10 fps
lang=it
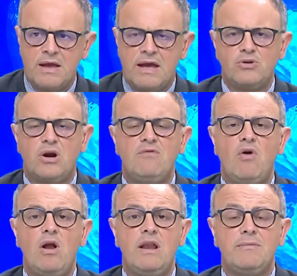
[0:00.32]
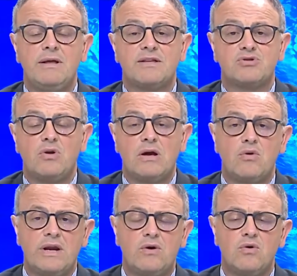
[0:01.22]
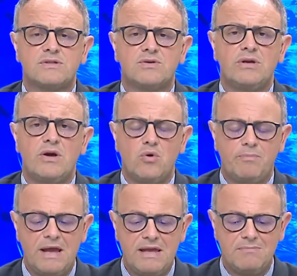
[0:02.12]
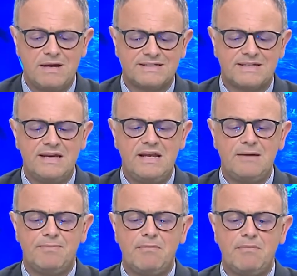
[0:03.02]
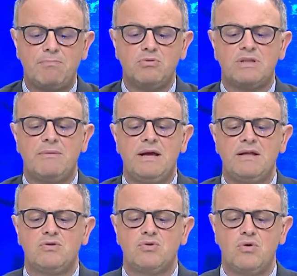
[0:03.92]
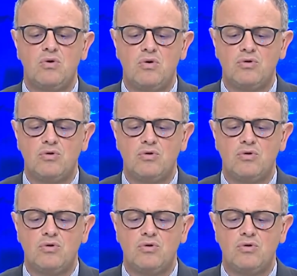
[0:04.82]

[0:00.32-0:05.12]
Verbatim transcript: Ed ora il volley, mentre sono ancora in corso gli europei maschili, primo appuntamento